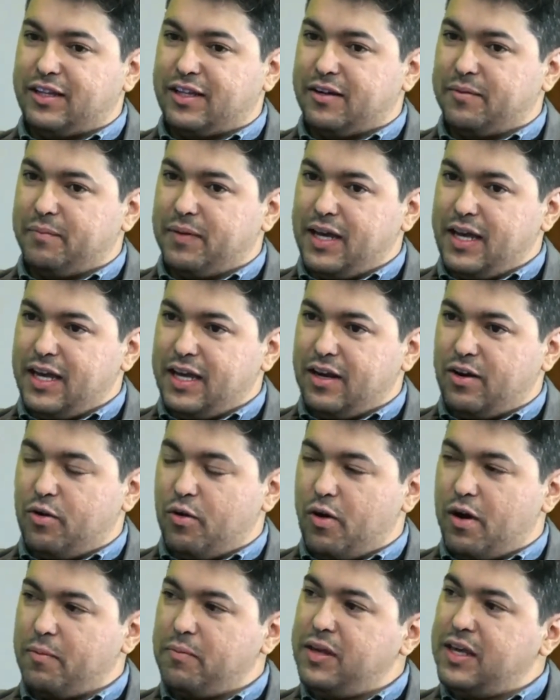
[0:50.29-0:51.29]
também
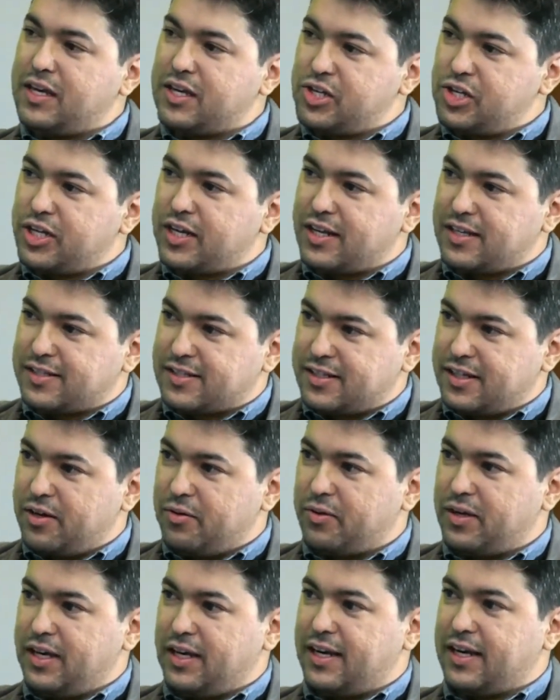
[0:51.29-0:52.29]
com a minha geração que